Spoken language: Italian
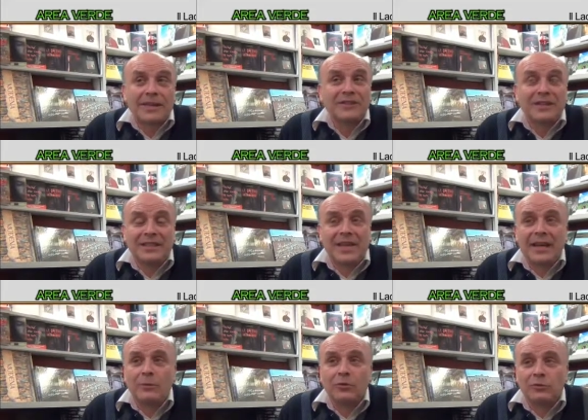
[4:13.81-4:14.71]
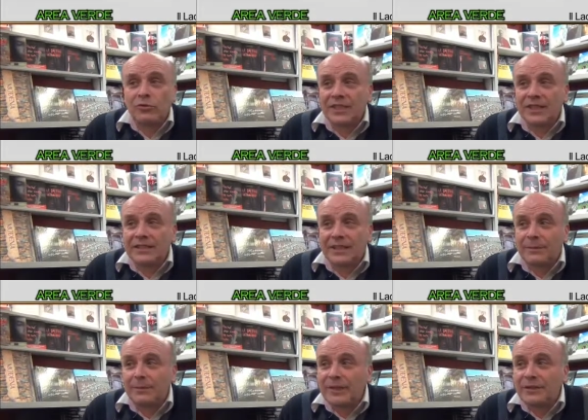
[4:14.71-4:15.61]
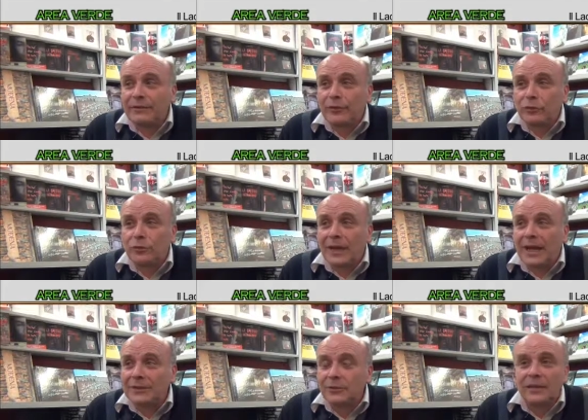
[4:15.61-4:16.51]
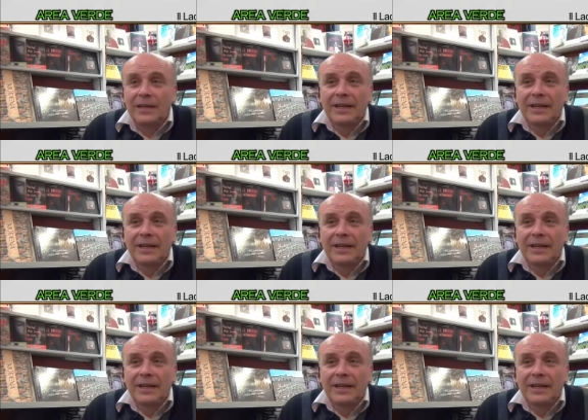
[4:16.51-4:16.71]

I, I, gialli poi sono un genere estremamente fortunato,